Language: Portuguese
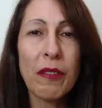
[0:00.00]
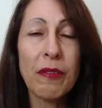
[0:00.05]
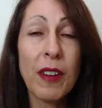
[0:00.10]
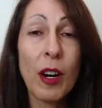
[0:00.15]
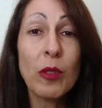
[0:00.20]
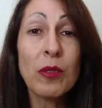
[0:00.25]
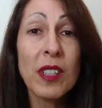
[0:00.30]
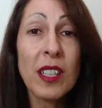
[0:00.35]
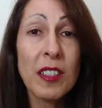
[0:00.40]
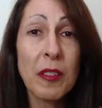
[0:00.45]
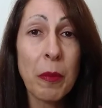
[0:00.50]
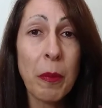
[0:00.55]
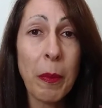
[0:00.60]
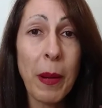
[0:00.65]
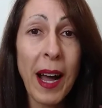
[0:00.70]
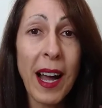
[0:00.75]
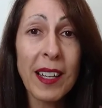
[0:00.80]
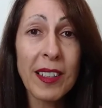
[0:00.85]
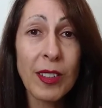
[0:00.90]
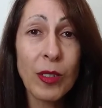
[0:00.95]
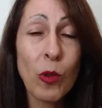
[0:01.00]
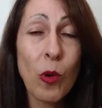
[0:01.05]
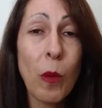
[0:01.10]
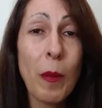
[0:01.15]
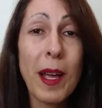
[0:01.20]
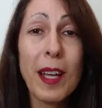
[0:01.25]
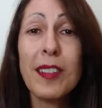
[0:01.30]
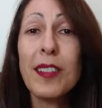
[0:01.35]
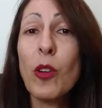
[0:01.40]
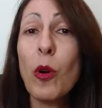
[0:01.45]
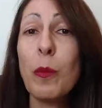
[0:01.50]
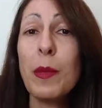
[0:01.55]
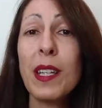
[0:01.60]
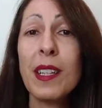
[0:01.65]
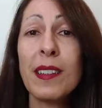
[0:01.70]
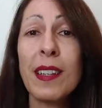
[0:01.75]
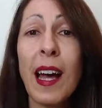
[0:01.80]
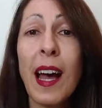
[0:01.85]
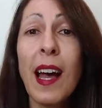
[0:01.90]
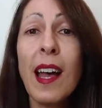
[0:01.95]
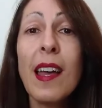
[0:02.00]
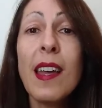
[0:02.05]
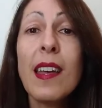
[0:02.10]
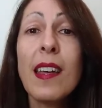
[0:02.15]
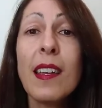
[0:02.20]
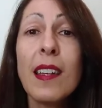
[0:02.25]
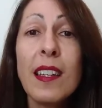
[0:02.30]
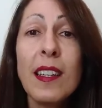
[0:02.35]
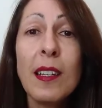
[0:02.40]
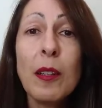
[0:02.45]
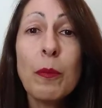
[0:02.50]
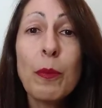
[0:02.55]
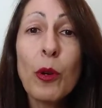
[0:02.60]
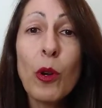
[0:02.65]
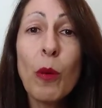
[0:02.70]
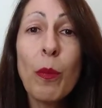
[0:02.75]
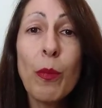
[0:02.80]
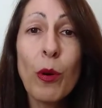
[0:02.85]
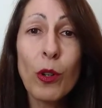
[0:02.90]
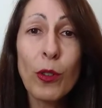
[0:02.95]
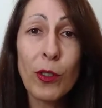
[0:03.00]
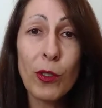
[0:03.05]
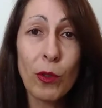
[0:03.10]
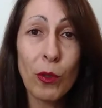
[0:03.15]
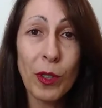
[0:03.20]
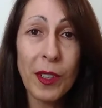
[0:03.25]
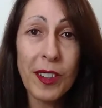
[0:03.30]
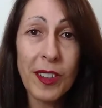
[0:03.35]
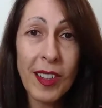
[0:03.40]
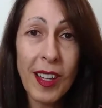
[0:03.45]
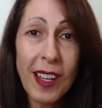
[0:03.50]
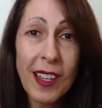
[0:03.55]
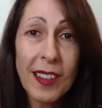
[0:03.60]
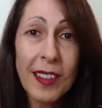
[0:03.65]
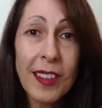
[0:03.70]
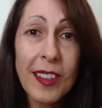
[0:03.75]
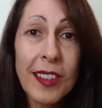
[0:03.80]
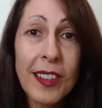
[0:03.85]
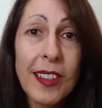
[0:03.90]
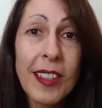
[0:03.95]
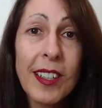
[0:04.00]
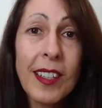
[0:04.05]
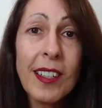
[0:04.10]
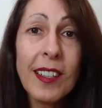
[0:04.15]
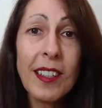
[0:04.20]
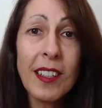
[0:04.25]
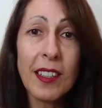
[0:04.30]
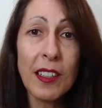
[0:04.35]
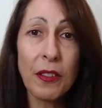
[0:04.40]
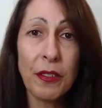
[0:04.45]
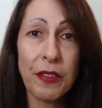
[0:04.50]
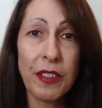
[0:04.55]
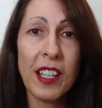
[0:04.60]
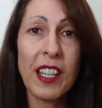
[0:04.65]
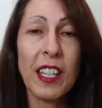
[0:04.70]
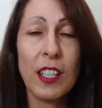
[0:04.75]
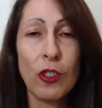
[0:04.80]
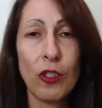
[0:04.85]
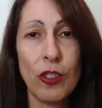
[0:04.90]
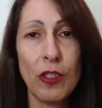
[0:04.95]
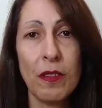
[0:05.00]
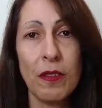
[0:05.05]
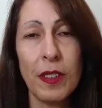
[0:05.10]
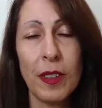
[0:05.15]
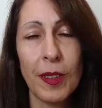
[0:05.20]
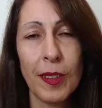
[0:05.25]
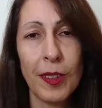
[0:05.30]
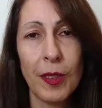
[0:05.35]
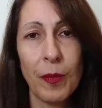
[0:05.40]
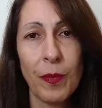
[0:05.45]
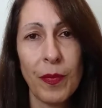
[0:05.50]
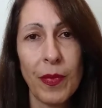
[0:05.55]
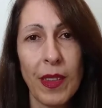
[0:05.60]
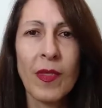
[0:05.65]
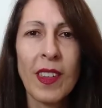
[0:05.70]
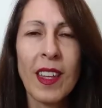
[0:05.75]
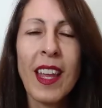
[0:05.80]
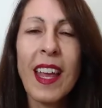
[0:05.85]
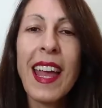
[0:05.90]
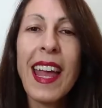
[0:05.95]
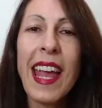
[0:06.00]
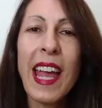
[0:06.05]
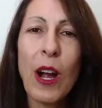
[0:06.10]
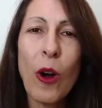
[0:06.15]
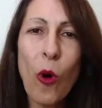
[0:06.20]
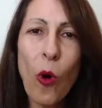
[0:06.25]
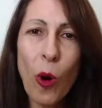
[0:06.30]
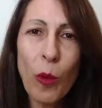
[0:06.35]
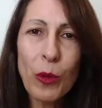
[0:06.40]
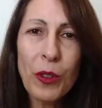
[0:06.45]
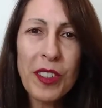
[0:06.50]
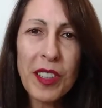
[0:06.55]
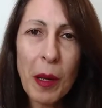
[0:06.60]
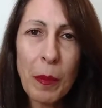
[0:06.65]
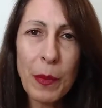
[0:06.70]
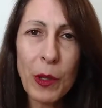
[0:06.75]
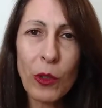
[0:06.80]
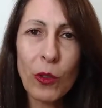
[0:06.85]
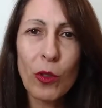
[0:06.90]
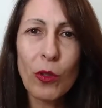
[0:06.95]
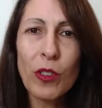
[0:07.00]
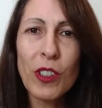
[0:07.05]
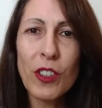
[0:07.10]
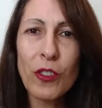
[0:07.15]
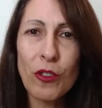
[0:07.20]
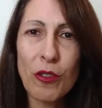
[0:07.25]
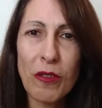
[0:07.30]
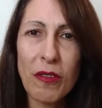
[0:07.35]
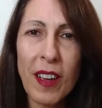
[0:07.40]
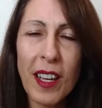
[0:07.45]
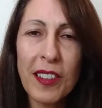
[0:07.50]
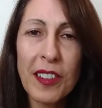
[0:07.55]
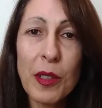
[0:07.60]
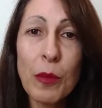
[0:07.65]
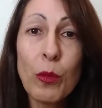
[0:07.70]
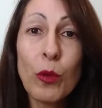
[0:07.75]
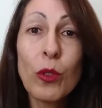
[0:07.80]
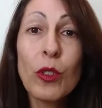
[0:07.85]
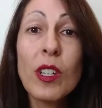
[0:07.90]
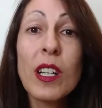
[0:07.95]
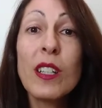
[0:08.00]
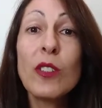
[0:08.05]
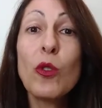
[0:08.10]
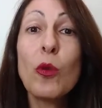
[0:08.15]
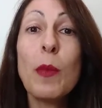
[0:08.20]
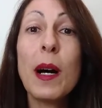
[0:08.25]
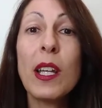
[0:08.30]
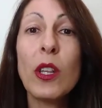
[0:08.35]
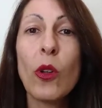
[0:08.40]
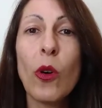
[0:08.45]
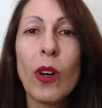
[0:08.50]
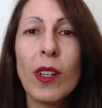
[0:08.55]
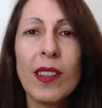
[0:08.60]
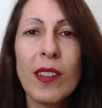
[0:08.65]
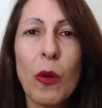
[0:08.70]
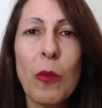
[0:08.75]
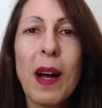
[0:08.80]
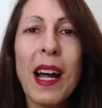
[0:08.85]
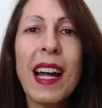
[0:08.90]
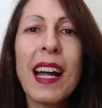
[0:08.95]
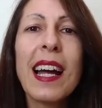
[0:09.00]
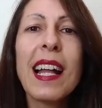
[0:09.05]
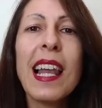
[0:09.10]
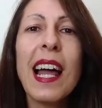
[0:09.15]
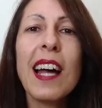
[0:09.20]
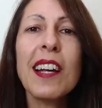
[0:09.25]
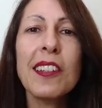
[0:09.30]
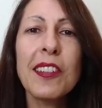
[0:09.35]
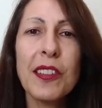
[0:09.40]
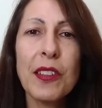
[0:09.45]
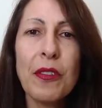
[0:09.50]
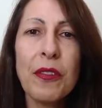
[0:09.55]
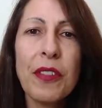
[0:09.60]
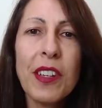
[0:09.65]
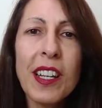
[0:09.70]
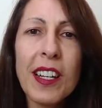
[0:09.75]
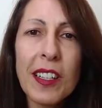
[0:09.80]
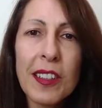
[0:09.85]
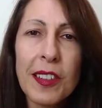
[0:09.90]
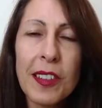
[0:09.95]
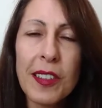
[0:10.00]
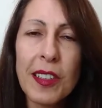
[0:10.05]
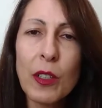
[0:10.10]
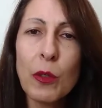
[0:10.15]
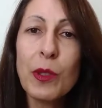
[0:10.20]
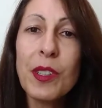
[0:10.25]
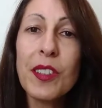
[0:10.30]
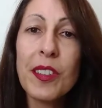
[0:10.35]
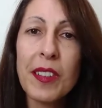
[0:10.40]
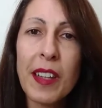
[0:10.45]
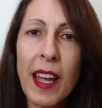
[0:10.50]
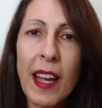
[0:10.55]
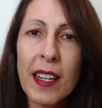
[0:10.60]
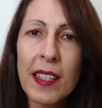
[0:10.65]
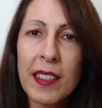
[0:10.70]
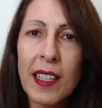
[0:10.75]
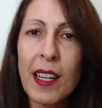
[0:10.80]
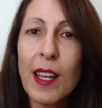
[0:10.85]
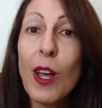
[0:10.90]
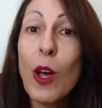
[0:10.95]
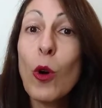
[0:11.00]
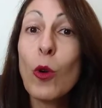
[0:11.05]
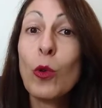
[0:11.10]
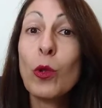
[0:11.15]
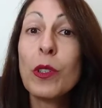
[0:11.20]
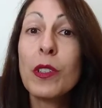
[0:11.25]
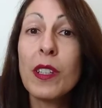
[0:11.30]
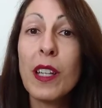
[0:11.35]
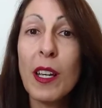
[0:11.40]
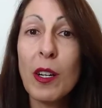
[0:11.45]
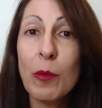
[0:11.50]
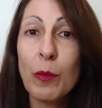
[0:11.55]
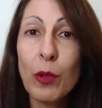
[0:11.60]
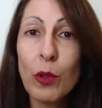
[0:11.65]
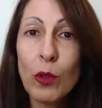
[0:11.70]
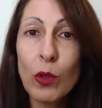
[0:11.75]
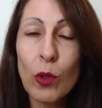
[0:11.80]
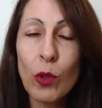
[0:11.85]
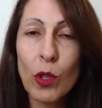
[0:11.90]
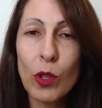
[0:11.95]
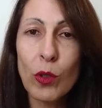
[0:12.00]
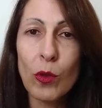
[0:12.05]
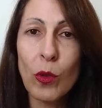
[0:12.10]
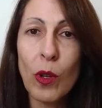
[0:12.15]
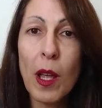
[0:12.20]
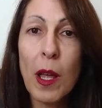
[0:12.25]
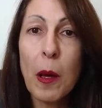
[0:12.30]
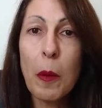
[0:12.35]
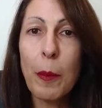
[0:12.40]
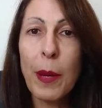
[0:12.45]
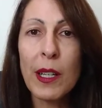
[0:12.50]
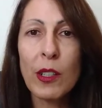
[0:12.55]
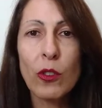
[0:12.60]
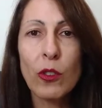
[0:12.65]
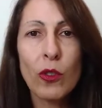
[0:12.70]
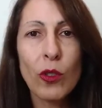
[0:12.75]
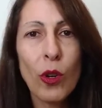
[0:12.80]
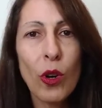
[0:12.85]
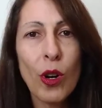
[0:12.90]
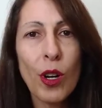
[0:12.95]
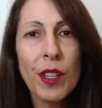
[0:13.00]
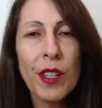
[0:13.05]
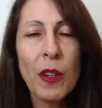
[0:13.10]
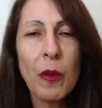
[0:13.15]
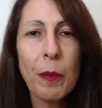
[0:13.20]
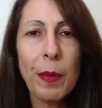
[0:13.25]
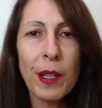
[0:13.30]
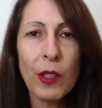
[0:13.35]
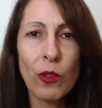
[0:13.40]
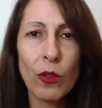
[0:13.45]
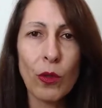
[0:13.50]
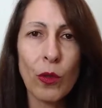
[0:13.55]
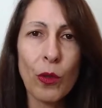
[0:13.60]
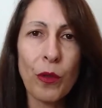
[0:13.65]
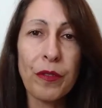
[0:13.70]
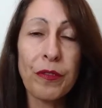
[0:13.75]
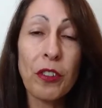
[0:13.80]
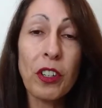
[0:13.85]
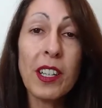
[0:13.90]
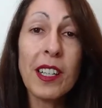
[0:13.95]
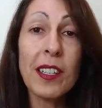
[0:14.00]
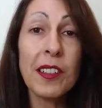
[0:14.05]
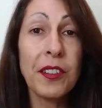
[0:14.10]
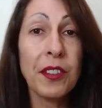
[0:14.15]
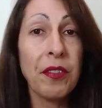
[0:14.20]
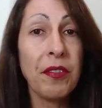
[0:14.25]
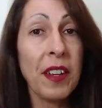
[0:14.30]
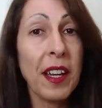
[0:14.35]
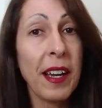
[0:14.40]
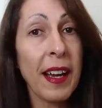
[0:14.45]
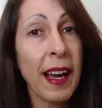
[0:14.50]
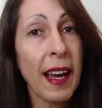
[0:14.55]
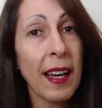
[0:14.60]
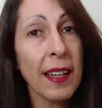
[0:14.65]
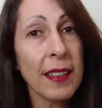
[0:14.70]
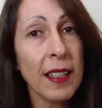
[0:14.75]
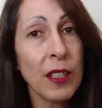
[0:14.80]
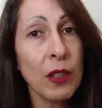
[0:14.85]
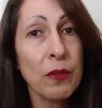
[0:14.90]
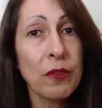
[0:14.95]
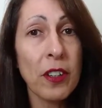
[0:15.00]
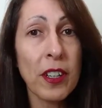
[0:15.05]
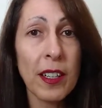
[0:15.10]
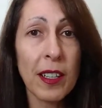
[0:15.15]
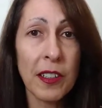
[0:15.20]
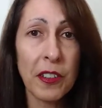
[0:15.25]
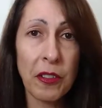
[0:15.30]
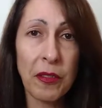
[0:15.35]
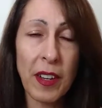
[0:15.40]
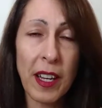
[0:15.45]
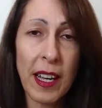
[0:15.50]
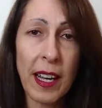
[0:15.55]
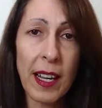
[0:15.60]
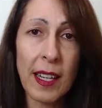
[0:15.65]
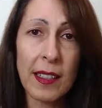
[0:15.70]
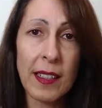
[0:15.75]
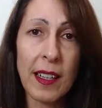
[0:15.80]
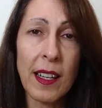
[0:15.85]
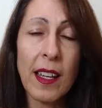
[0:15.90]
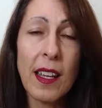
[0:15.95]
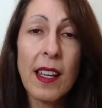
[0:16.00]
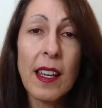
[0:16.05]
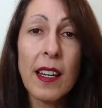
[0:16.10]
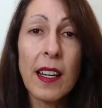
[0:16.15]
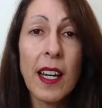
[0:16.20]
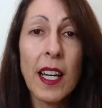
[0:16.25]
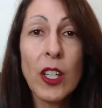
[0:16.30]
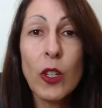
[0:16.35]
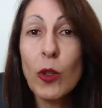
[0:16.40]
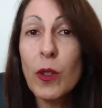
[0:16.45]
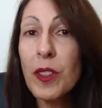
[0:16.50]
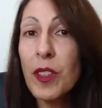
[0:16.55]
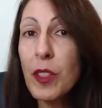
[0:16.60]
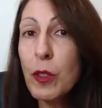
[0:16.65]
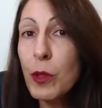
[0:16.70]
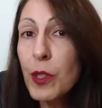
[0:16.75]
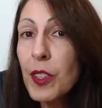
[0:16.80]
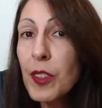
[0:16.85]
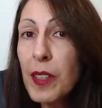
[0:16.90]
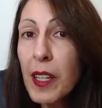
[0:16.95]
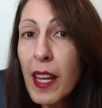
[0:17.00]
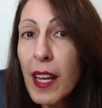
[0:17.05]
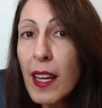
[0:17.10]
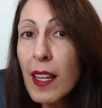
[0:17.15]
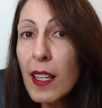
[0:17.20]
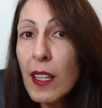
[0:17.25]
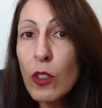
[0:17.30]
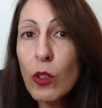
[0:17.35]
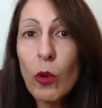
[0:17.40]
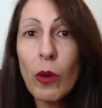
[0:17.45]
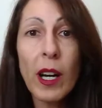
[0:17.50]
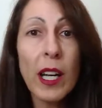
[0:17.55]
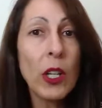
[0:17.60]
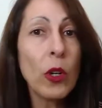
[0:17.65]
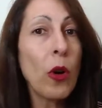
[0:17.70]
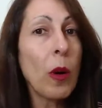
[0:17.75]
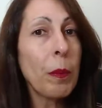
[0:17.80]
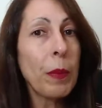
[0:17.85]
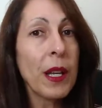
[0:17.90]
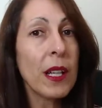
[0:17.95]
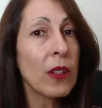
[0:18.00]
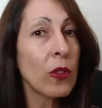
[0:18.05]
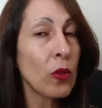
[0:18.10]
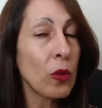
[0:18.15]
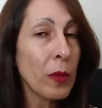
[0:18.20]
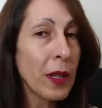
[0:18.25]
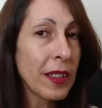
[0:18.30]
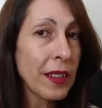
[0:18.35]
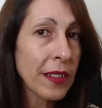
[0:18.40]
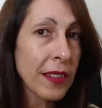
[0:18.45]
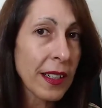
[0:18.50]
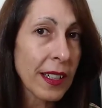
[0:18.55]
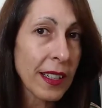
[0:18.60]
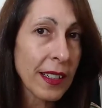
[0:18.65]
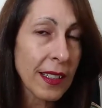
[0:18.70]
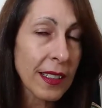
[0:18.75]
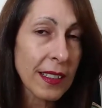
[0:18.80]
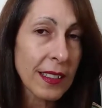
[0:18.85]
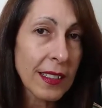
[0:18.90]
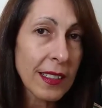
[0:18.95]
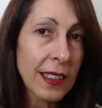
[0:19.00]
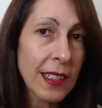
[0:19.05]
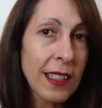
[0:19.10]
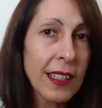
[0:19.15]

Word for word: a falta de paz começa a aumentar em proporções significativas. É como se a pessoa estivesse buscando uma nota, uma classificação externa o tempo todo. Passou, ou não passou? Foi classificada, ou não foi classificada? Ganhou cinco estrelas ou ganhou apenas uma estrela?